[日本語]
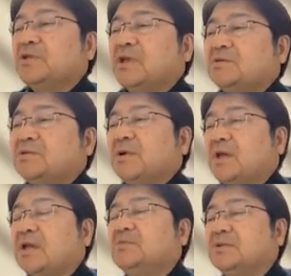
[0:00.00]
が問題になる
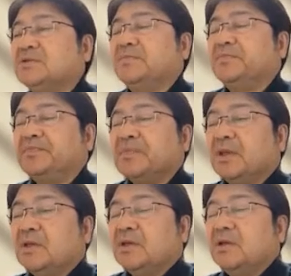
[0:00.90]
場合があります。
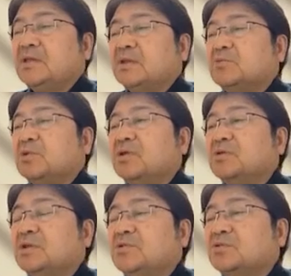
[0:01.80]

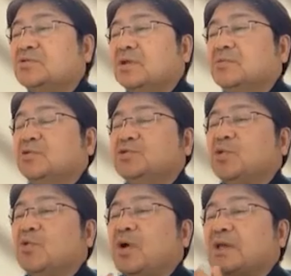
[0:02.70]
一つはもう
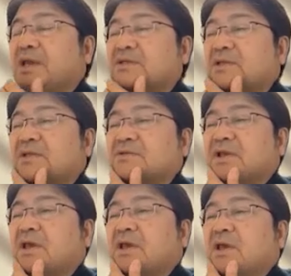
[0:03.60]
総和計算で
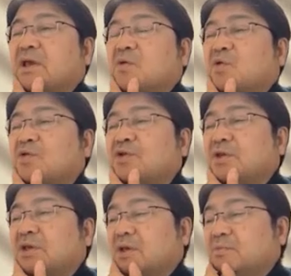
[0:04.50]
すね。この
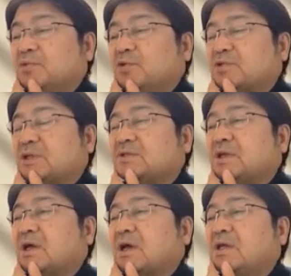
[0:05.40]

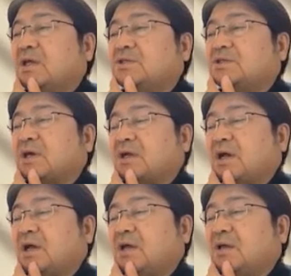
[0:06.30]
プロセッサーが1か
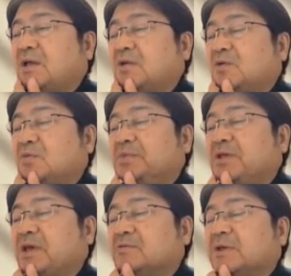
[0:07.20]
ら
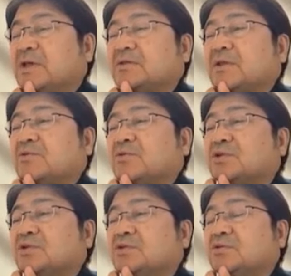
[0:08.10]
PN まであった
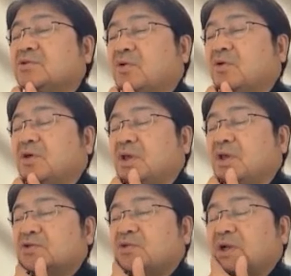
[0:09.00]
とすると、
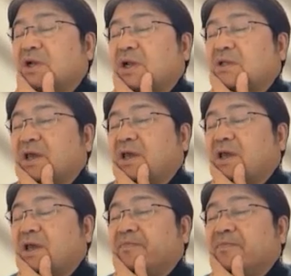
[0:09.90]
それら
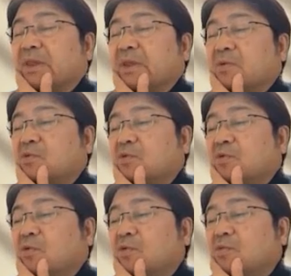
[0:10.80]
でこ
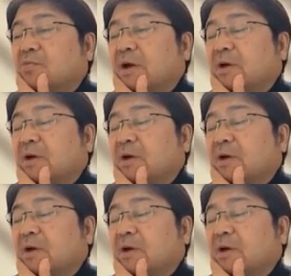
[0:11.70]
の、